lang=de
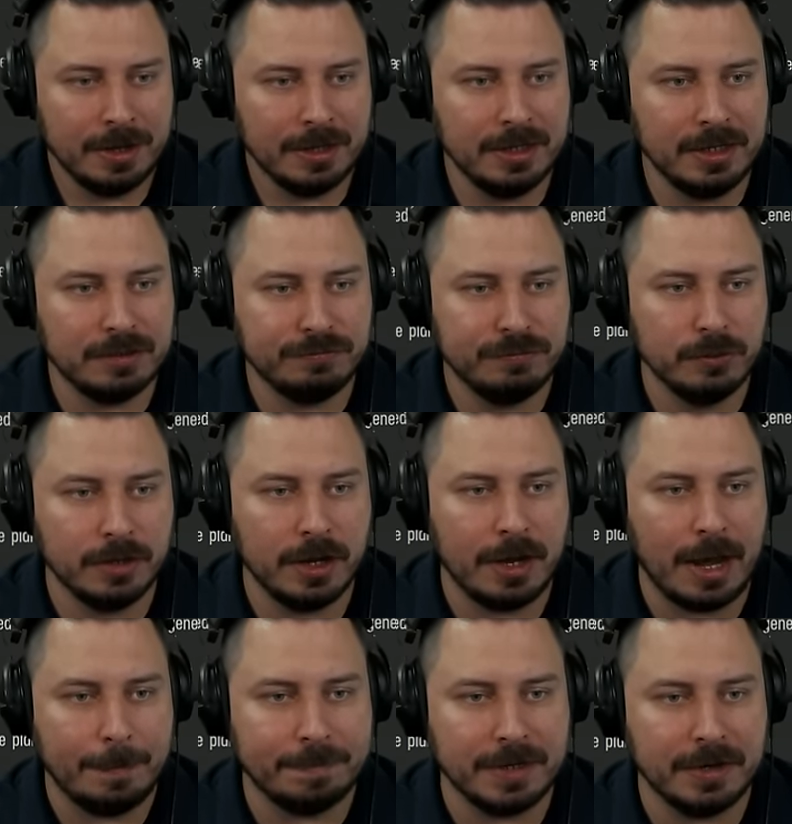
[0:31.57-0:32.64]
This uh,
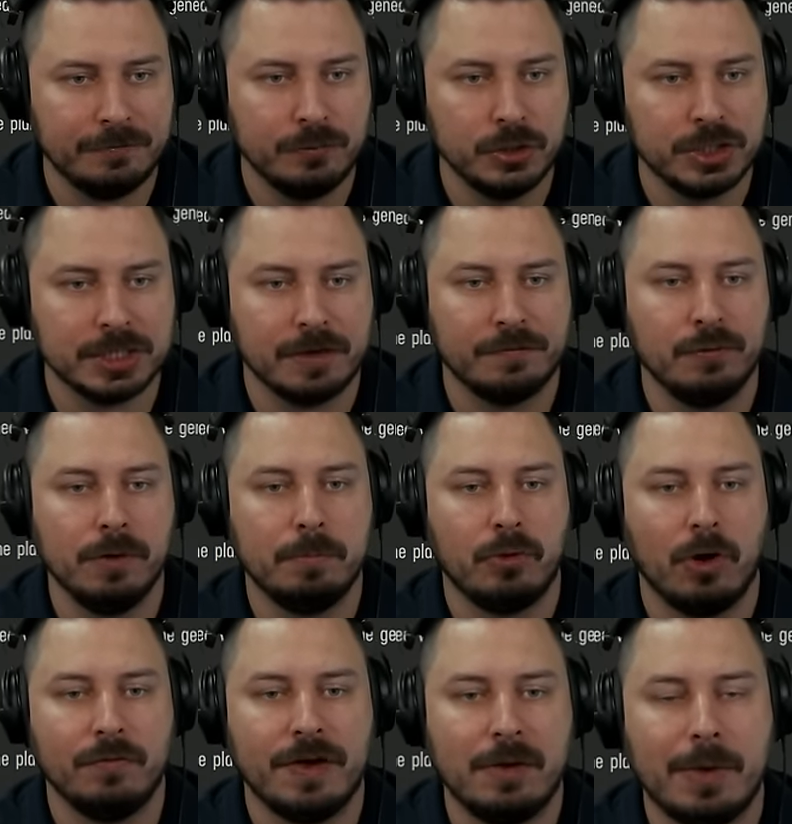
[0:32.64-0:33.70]
Update features a full
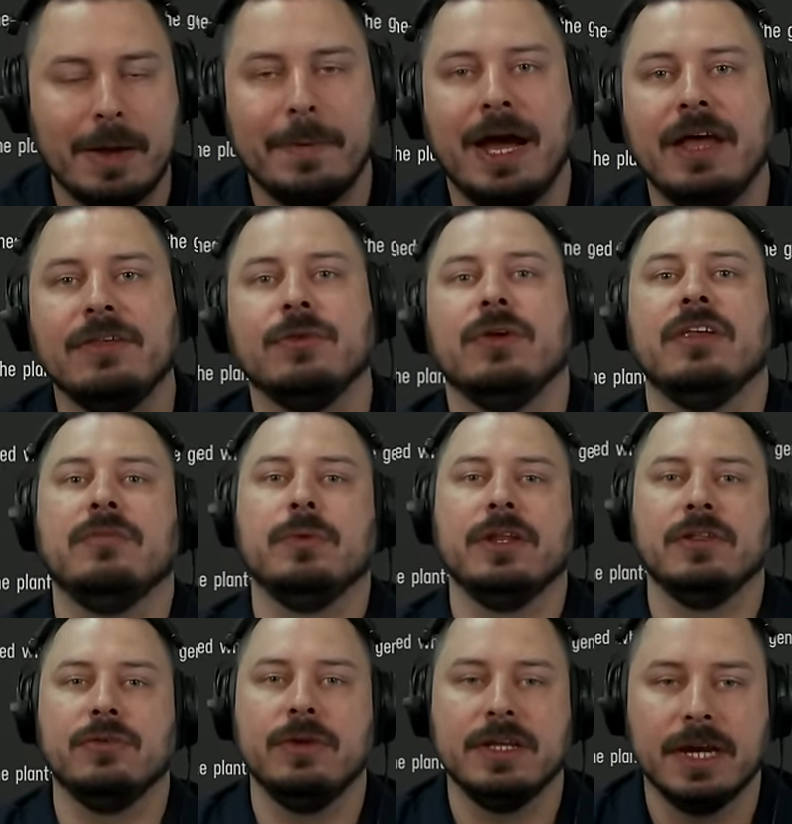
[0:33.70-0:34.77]
profile Vibe. Also, es wird
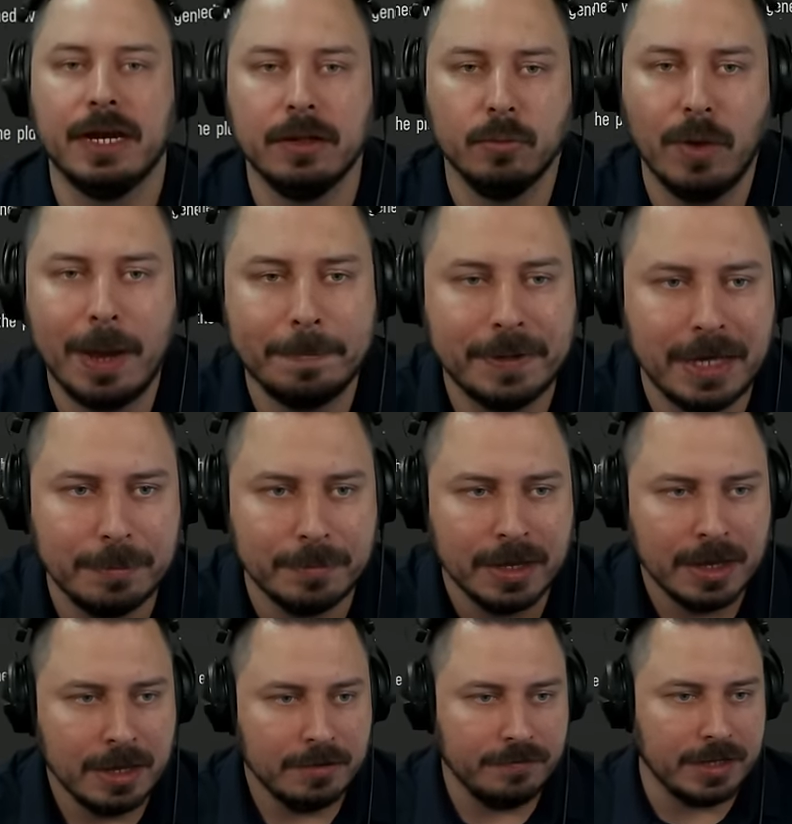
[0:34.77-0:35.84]
natürlich einen Vibe geben,
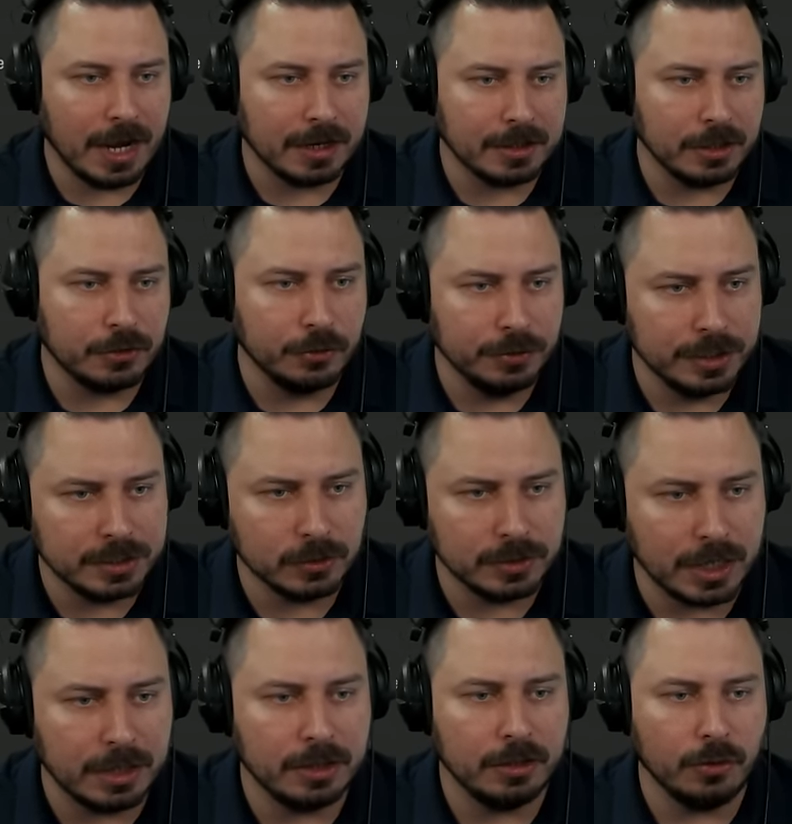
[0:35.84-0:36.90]
wie angekündigt. Und
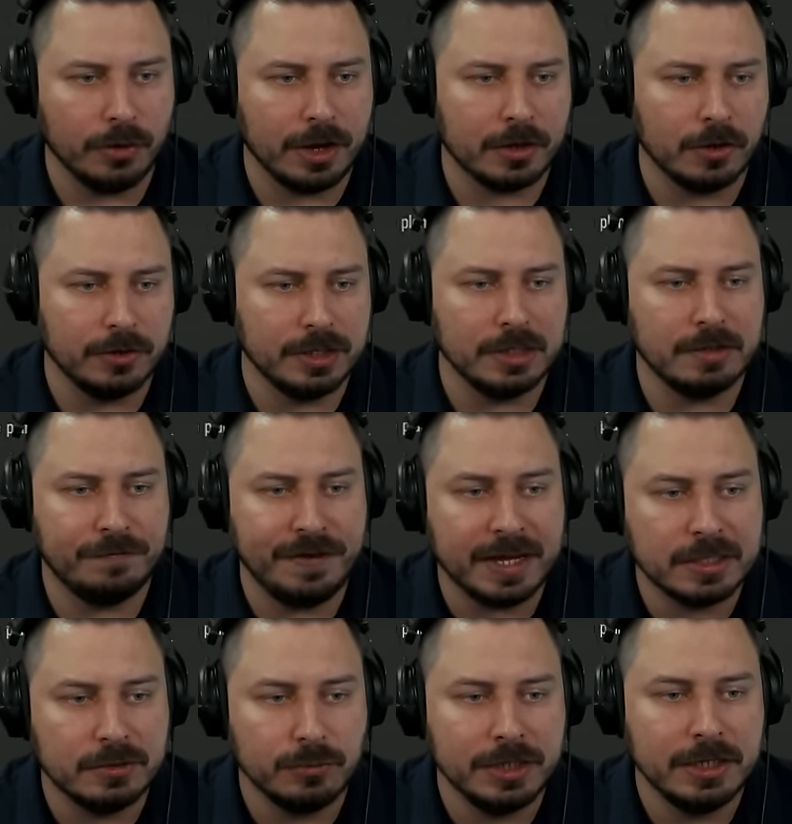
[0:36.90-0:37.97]
dann neuer Contact
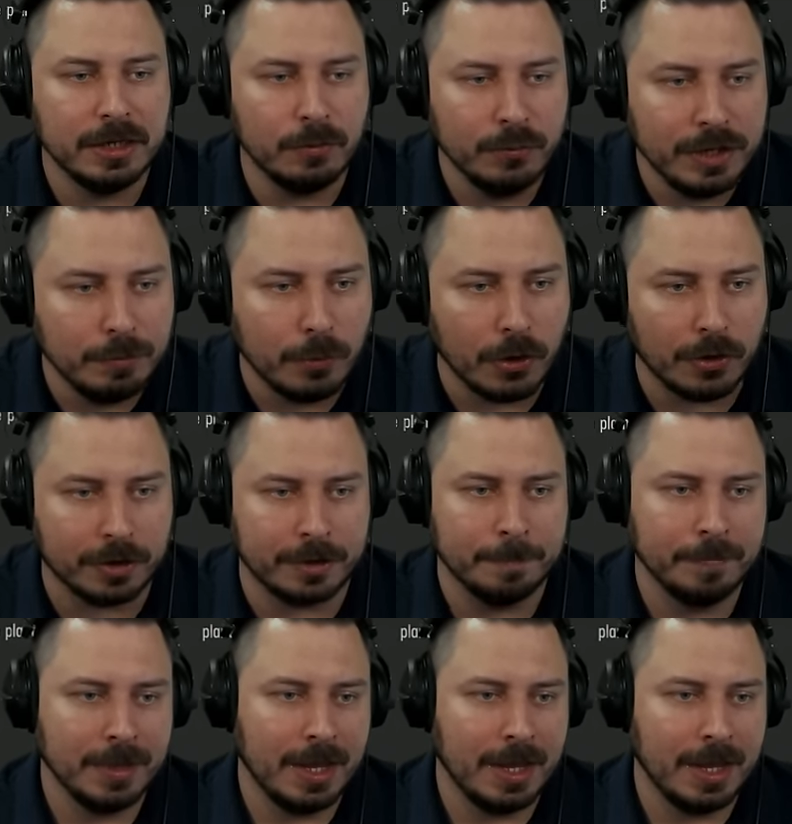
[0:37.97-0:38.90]
Factory Rework.